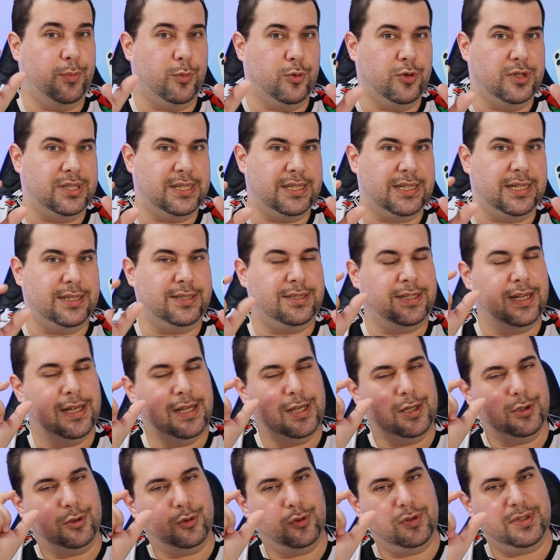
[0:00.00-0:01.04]
de músicas
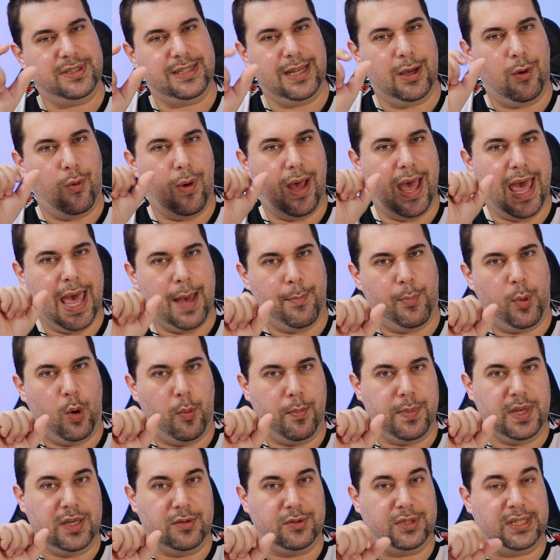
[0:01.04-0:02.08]
do seu Apple
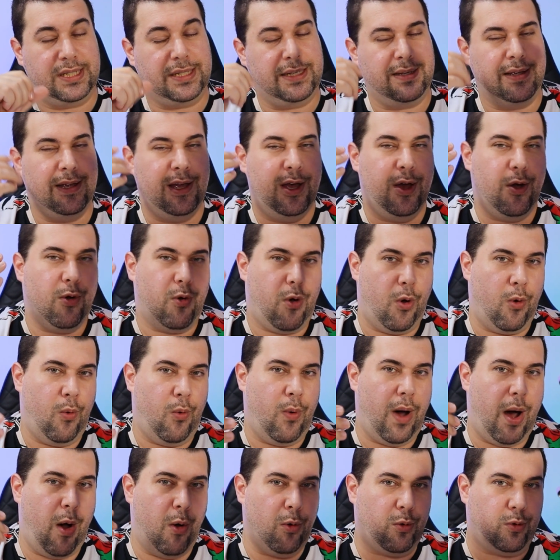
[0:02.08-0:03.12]
Music com
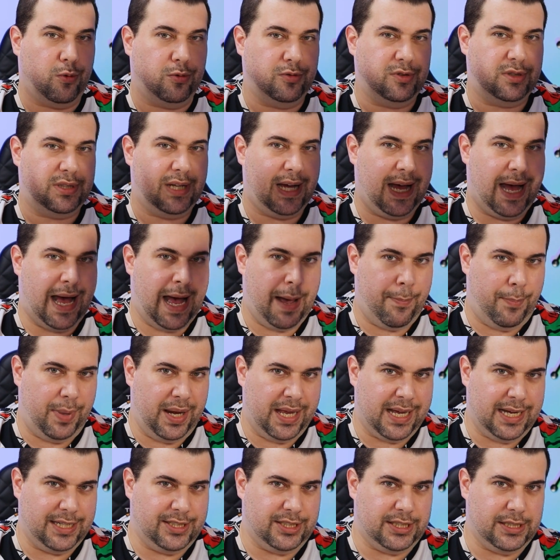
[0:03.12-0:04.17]
alguns
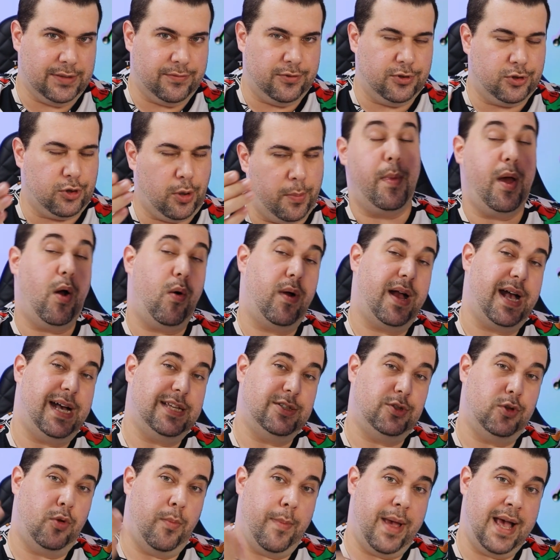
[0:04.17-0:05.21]
aplicativos, como é o
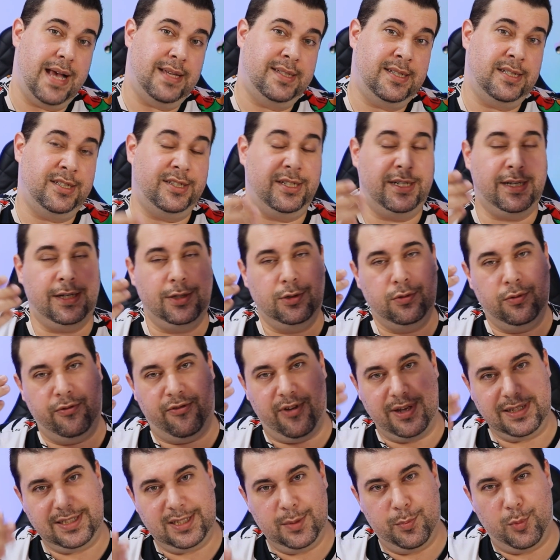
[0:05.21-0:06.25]
caso do Messenger, do
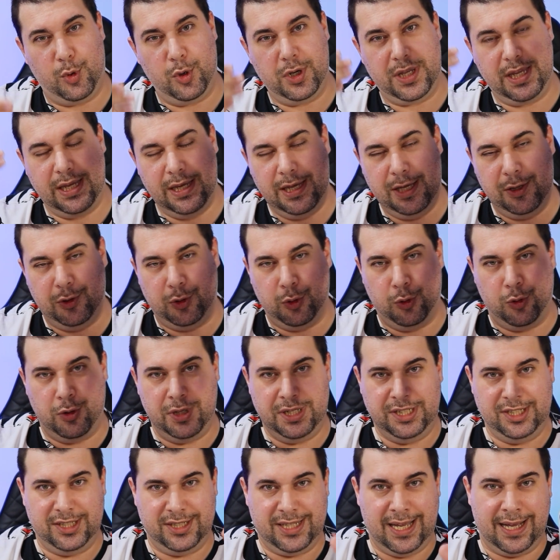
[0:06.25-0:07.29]
Facebook e do
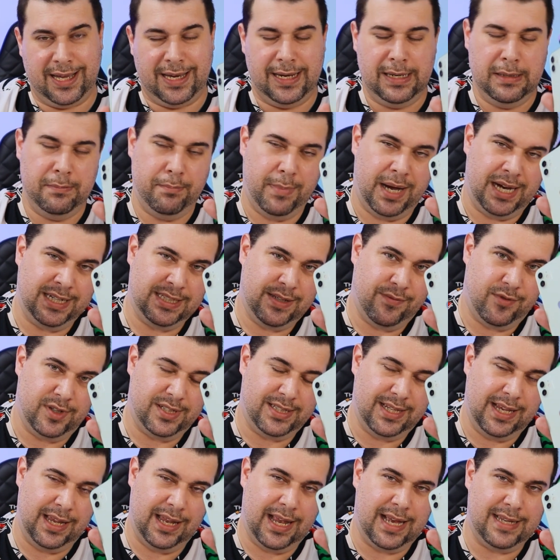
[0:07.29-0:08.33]
Instagram. Basta
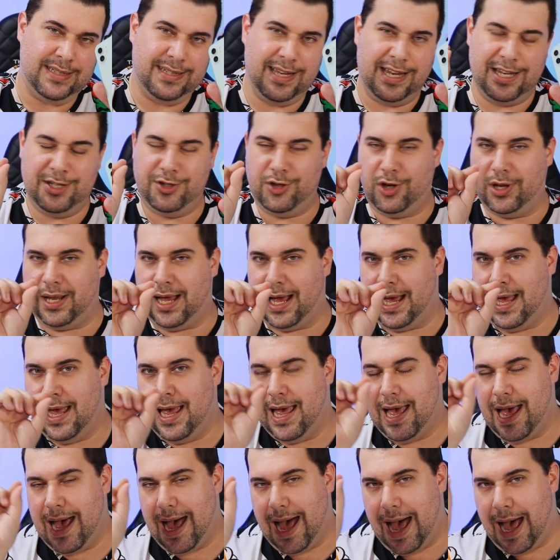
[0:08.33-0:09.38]
você ir lá selecionar
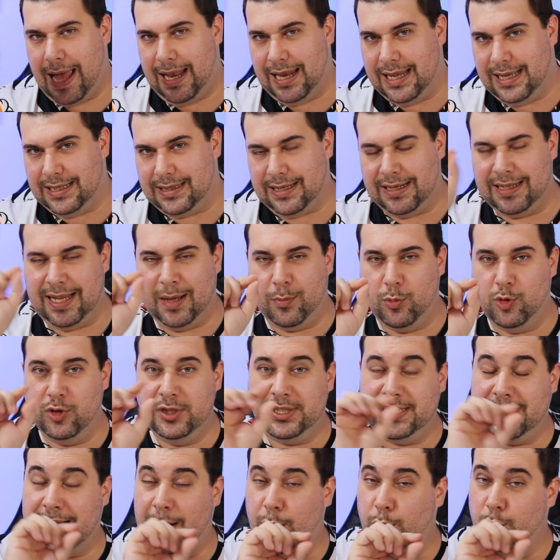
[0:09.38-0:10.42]
a letra da
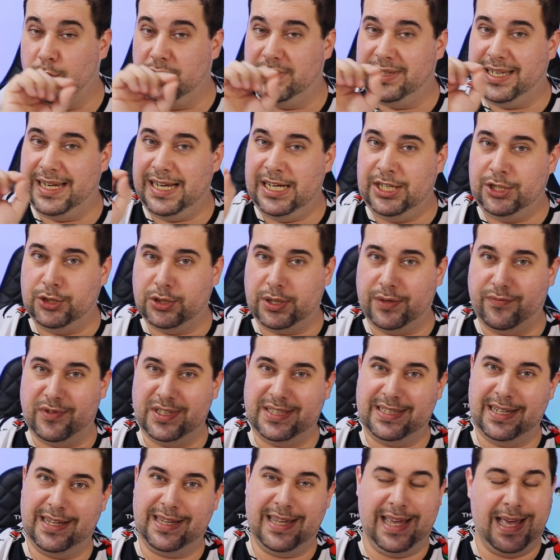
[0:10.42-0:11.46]
música, o trecho que
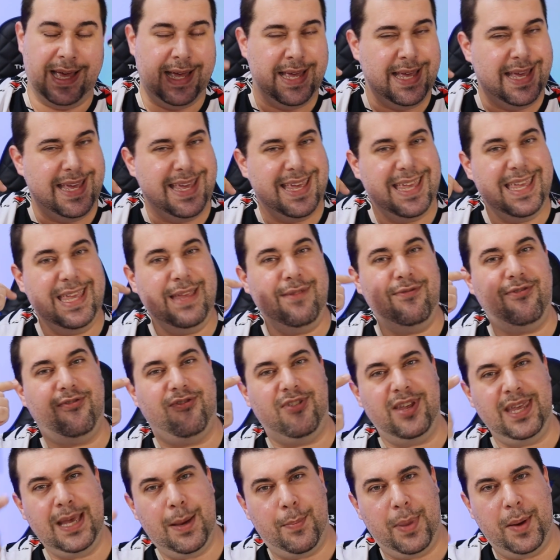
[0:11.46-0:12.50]
você quer,
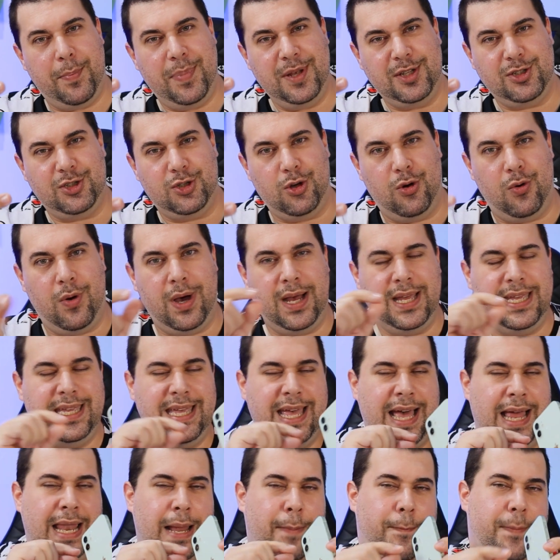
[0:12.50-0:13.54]
envia para a pessoa
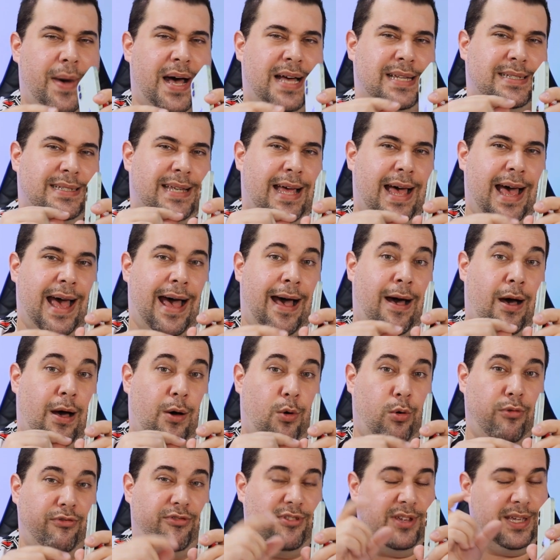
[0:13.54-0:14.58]
e ela passa a
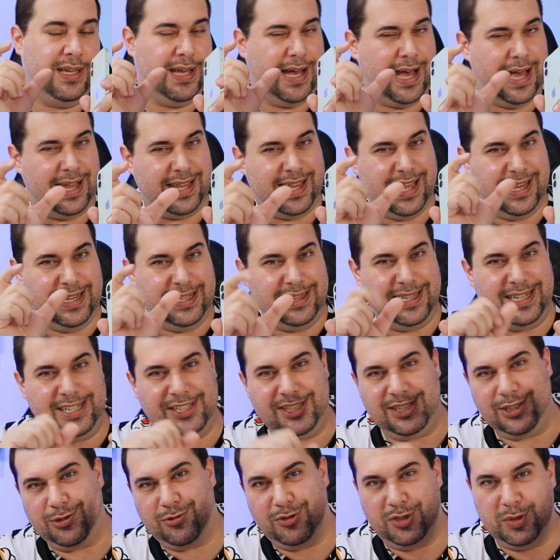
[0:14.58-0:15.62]
ouvir aquele
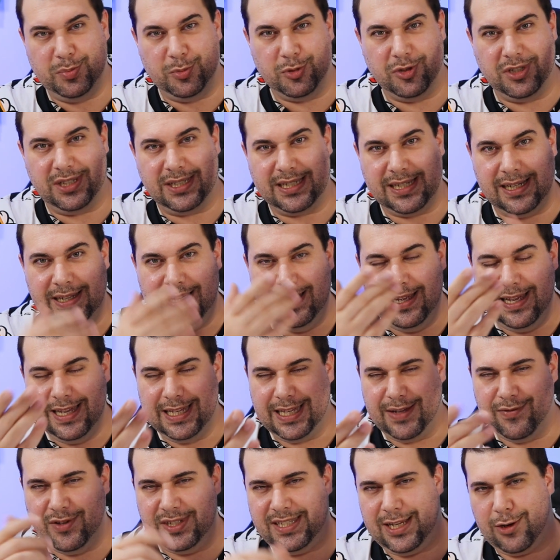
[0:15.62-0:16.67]
trechinho de música
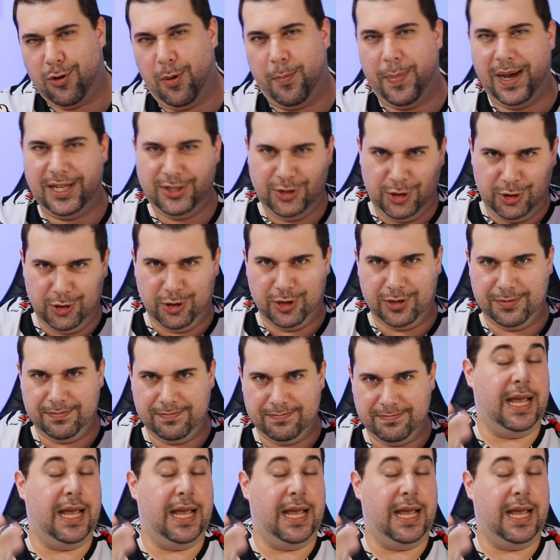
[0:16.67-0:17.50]
que você compartilhou.